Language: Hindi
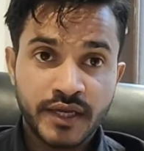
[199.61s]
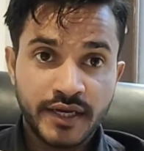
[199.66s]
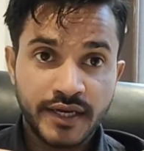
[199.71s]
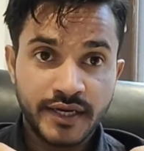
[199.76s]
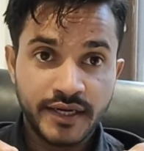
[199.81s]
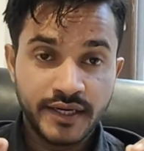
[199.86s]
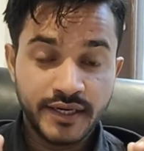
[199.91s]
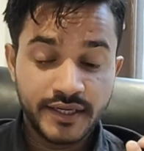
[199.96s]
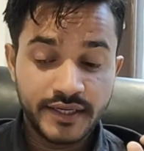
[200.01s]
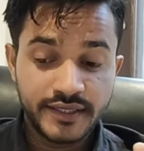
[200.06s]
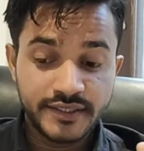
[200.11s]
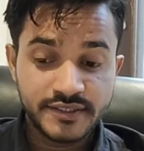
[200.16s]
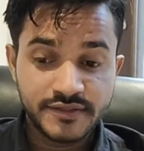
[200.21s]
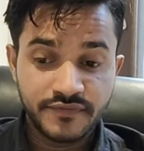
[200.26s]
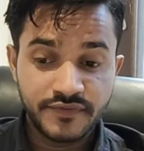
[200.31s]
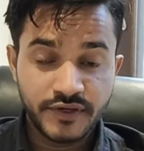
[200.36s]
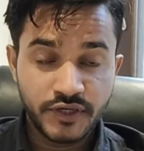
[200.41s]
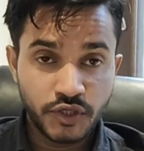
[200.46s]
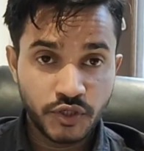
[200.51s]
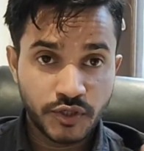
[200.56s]
इस
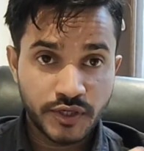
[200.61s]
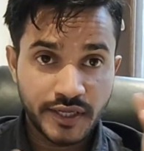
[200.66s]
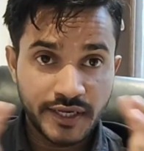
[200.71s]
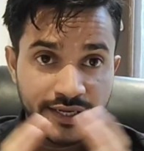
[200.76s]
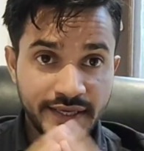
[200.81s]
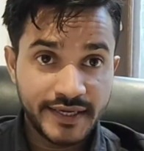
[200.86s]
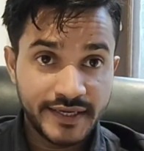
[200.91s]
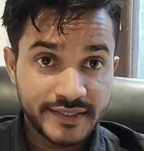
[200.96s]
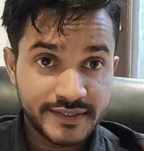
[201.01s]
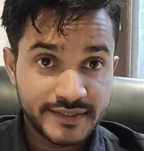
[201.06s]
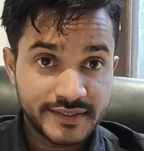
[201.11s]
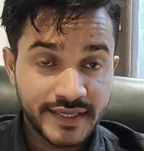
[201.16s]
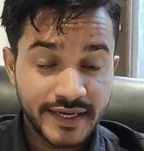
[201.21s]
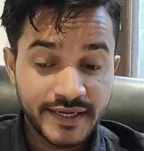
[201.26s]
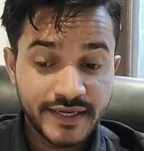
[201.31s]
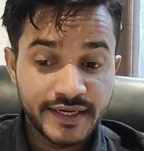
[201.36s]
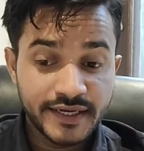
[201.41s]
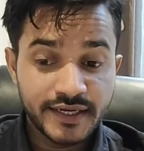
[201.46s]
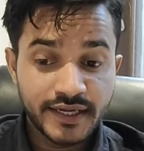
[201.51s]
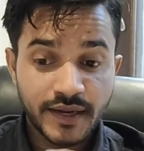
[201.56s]
वीडियो के लिए इतना
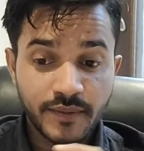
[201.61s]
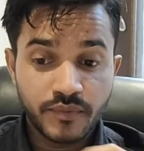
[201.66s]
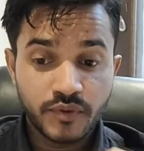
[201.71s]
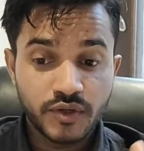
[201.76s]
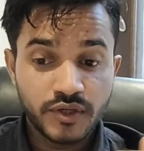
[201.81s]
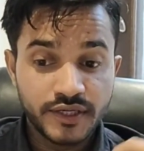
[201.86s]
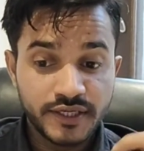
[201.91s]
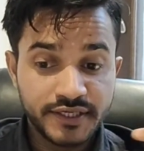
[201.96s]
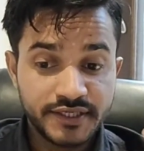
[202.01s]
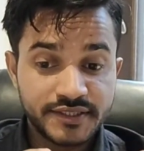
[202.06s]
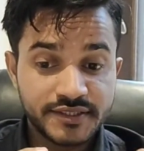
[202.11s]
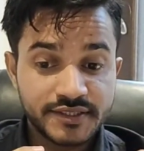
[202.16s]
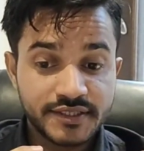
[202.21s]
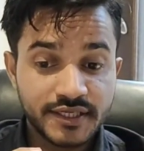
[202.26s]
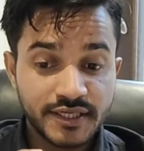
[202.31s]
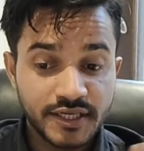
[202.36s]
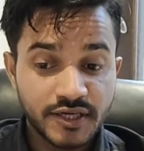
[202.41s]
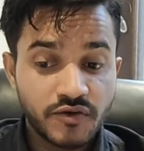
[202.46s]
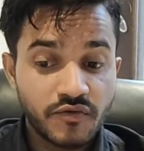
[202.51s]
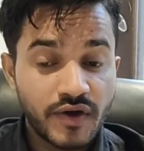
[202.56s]
ही अगर आपको लीड्स
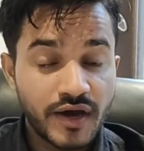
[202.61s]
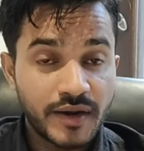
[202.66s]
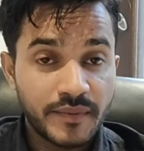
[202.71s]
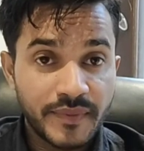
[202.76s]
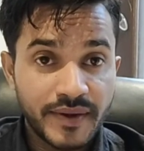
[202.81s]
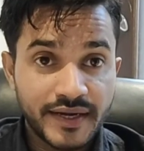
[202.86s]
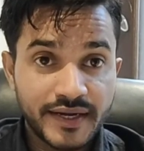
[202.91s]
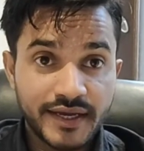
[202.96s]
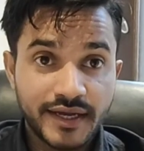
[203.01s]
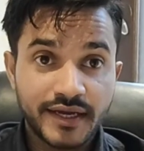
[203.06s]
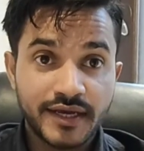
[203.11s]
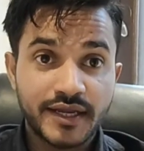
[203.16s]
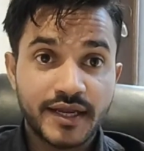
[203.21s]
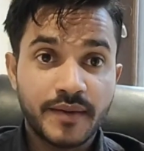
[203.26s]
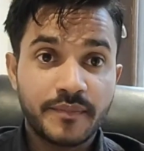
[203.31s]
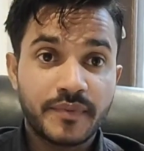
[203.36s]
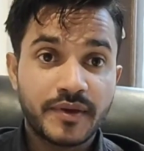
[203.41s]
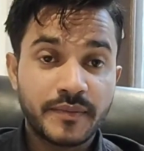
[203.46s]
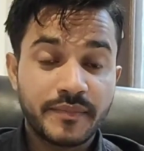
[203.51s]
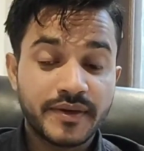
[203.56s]
की रिक्वायरमेंट है अगर
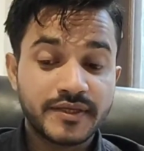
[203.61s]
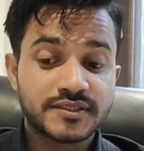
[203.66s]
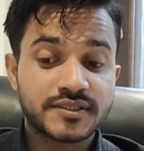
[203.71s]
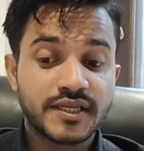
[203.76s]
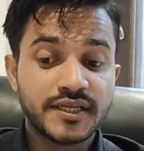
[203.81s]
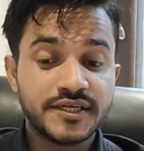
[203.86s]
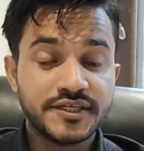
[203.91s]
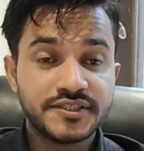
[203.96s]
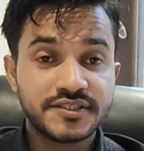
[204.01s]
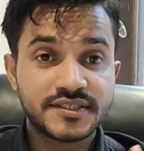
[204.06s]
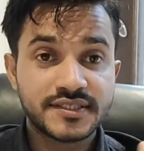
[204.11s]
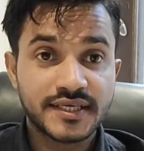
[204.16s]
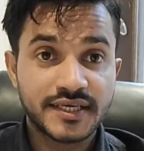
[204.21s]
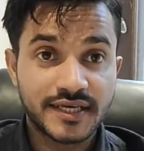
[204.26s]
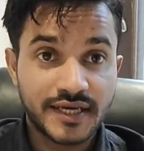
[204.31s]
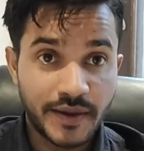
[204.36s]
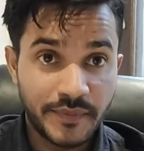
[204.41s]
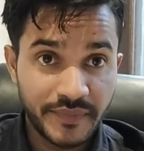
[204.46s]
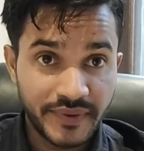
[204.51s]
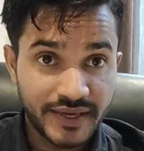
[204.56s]
आपके पास लीड्स की
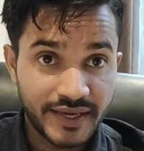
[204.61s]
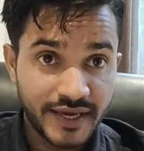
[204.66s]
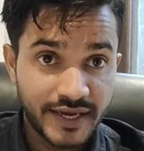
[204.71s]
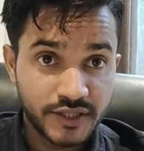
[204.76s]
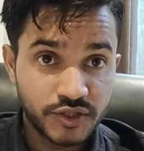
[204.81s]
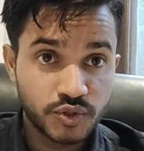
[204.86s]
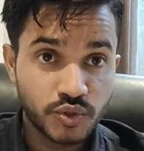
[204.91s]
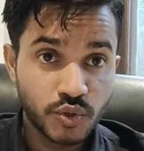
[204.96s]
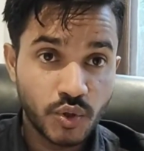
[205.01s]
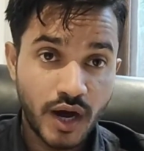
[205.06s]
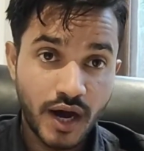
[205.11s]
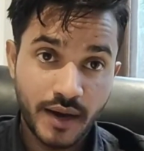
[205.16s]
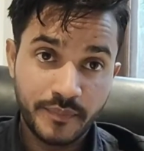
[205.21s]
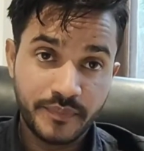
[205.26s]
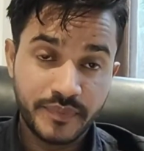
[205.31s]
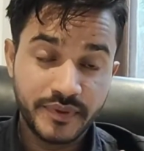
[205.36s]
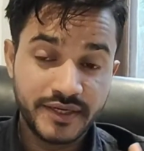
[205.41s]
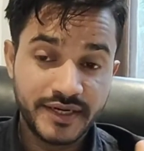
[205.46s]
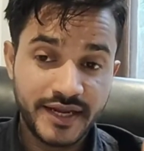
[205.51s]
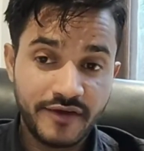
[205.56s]
कमी है तो
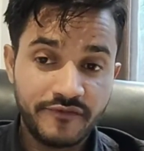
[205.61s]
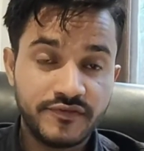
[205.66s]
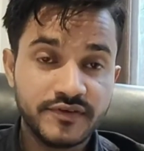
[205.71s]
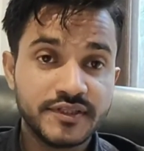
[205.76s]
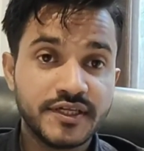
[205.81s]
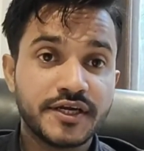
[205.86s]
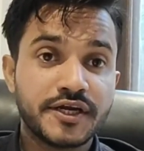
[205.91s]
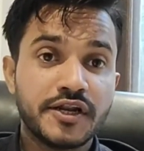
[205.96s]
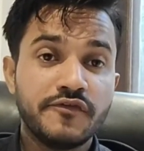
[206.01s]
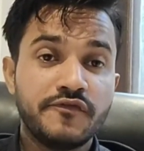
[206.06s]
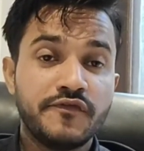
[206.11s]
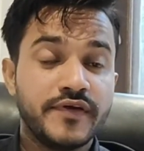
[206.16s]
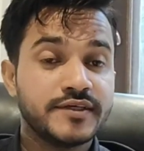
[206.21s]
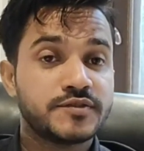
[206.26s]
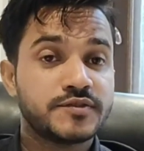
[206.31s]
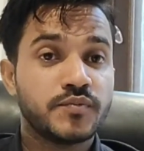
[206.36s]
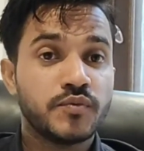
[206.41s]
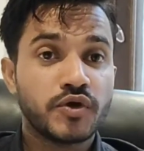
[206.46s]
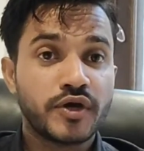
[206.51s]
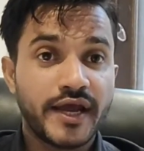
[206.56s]
आप डेफिनेटली
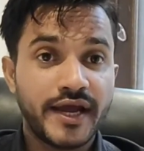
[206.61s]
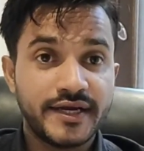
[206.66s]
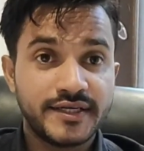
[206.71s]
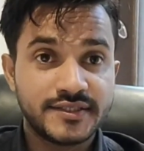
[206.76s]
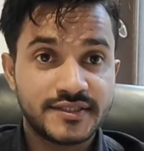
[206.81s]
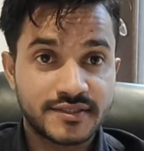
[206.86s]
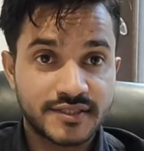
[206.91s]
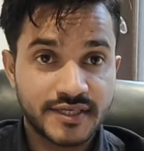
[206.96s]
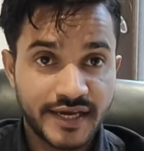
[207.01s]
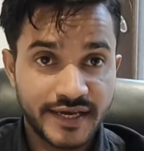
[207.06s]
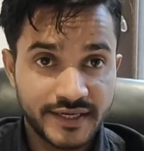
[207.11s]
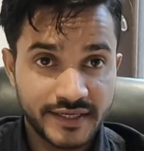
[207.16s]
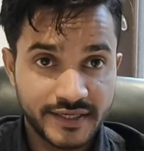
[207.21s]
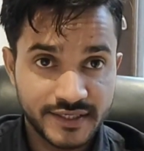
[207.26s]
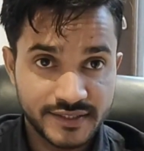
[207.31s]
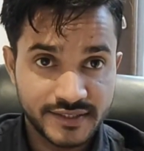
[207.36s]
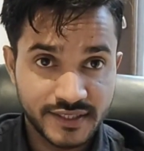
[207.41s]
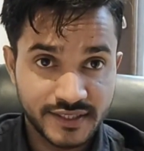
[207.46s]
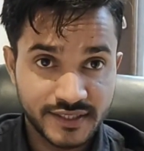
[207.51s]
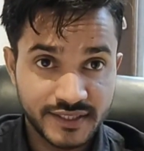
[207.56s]
फेसबुक एड्स ट्राई
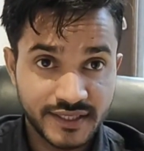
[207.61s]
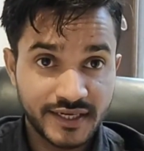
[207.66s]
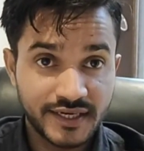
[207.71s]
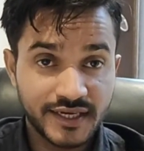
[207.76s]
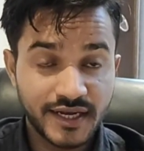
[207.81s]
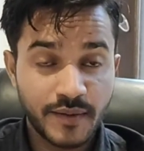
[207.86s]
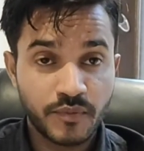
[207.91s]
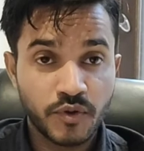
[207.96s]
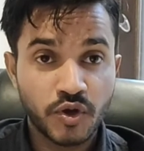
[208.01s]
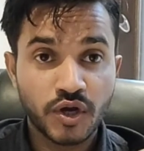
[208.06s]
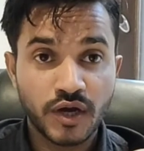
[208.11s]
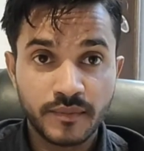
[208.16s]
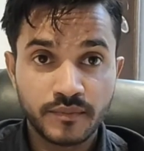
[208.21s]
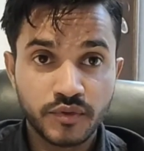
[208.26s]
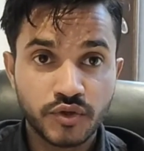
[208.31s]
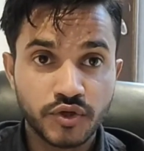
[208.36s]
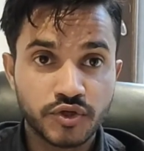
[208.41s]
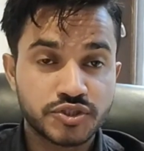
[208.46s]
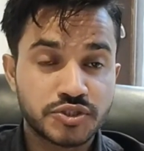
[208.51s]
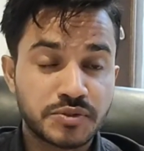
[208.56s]
कर सकते हैं अगर आपको
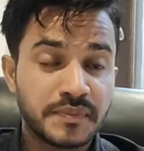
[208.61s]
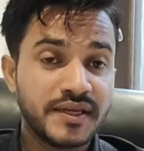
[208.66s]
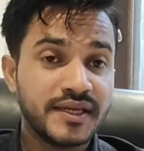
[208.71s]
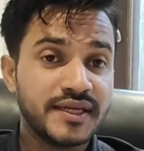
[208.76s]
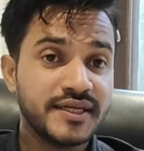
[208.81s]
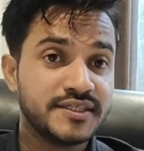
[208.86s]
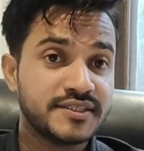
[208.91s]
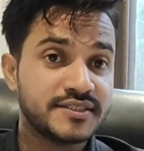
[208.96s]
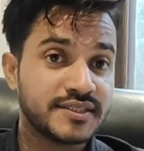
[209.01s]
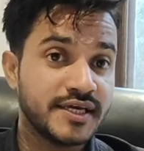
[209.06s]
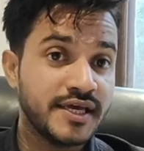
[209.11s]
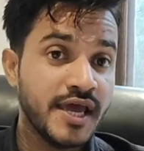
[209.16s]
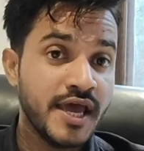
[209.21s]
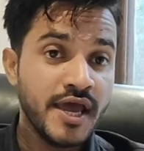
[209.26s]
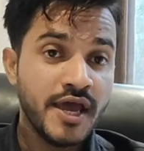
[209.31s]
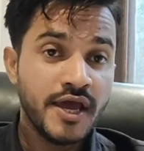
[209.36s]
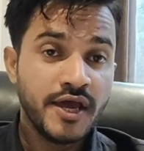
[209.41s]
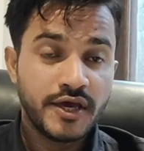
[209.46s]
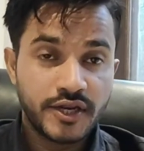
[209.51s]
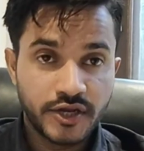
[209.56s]
कम कॉस्ट में लीड्स की
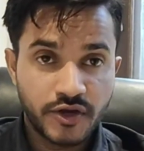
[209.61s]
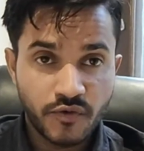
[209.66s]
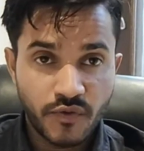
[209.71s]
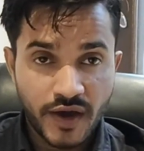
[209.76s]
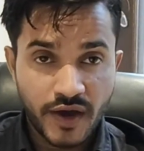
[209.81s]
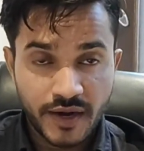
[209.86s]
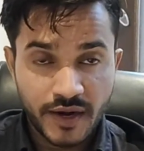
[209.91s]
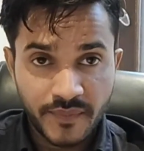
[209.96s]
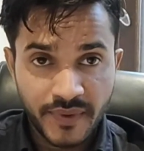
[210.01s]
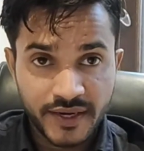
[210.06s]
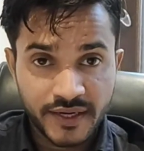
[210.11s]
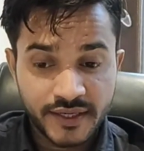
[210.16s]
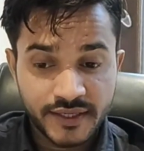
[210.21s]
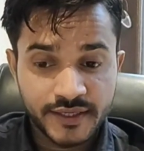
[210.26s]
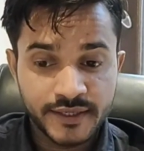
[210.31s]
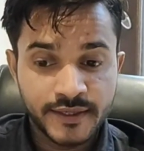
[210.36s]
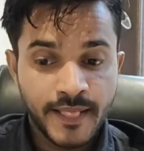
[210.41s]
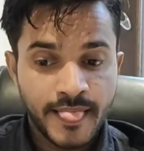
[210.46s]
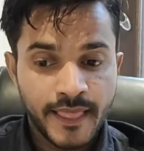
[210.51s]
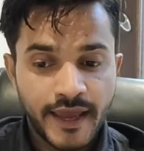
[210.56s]
रिक्वायरमेंट